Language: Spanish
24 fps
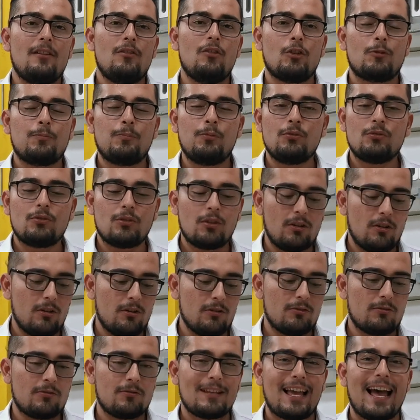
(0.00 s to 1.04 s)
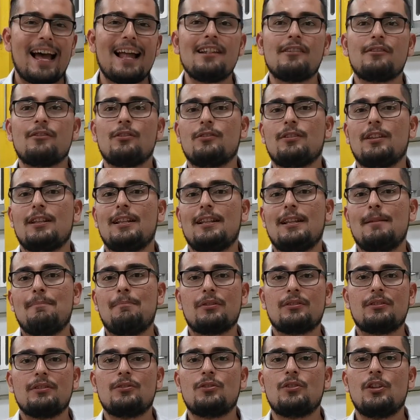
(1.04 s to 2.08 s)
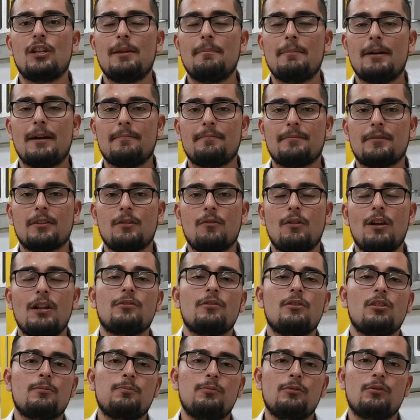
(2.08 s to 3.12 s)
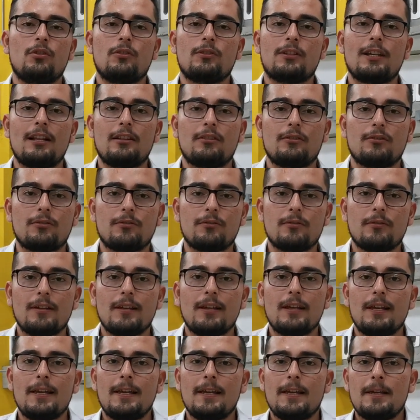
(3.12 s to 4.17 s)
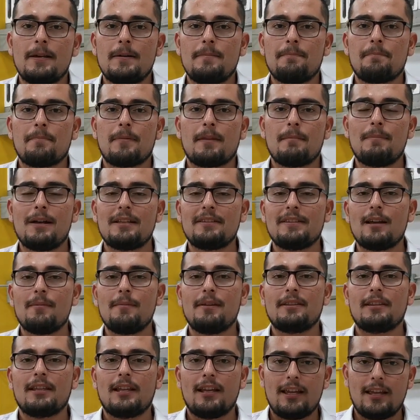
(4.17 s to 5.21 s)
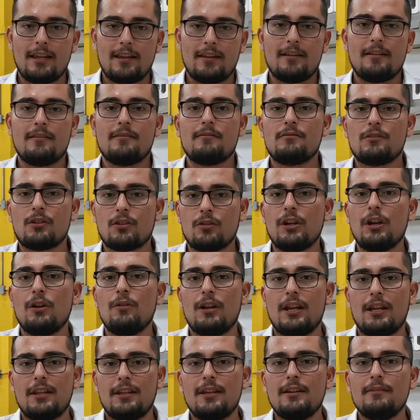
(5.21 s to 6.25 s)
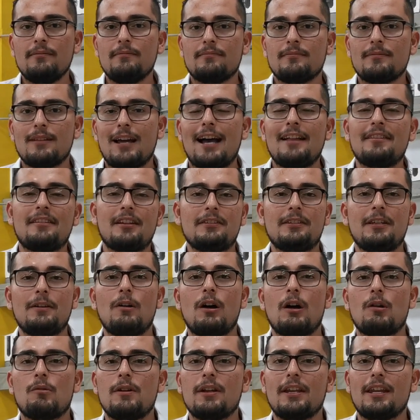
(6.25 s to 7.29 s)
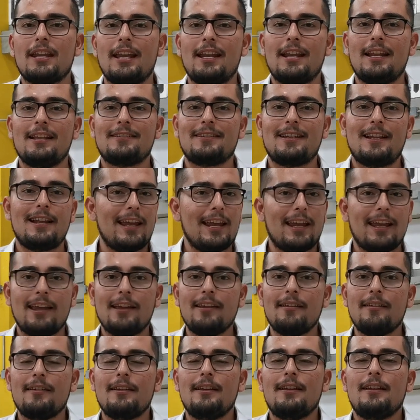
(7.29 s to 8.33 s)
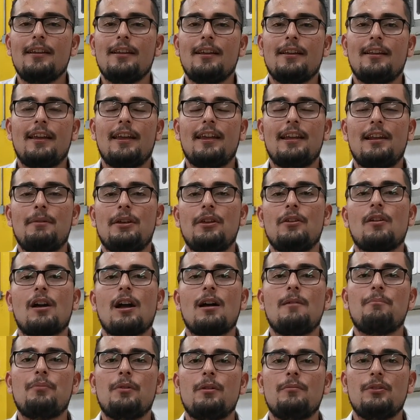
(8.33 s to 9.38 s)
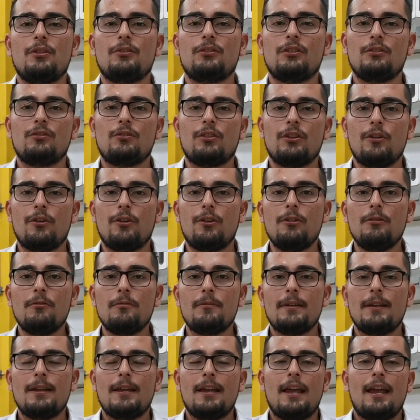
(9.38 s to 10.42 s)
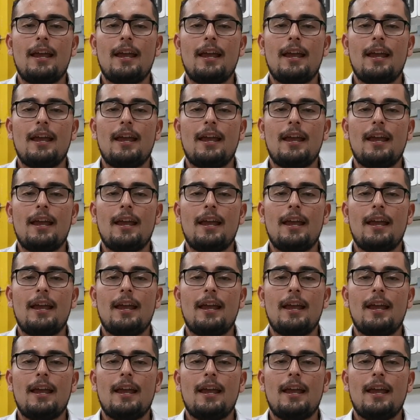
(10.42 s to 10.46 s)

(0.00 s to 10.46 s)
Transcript: Los puntos altos en el deporte Deportes Tolima, ¿cuáles son los puntos altos? Básicamente Rodrigo Ureña, Andrés Ibarwen, quien es el eje en el medio campo del Vinotinto y Oro.